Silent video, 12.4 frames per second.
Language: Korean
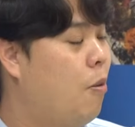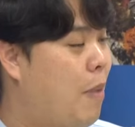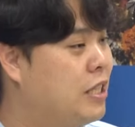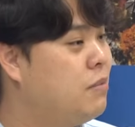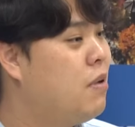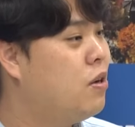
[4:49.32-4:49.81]

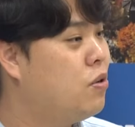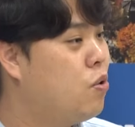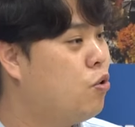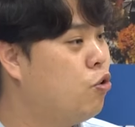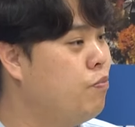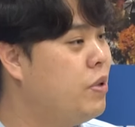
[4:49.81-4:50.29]

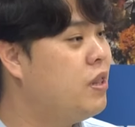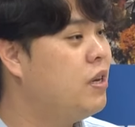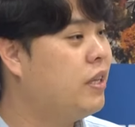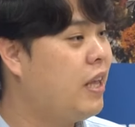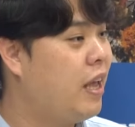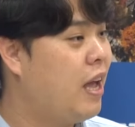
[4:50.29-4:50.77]
마지막으로
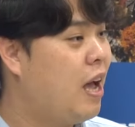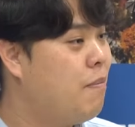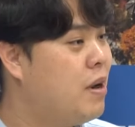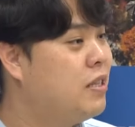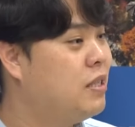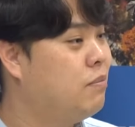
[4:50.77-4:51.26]
군민들께 한
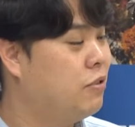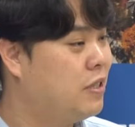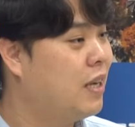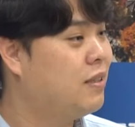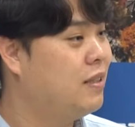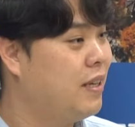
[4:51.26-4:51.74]
말씀
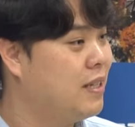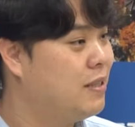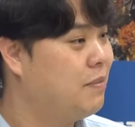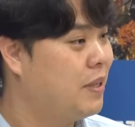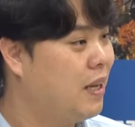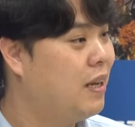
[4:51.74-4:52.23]

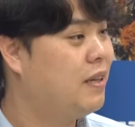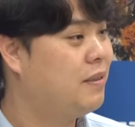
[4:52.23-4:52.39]
부탁드리겠습니다.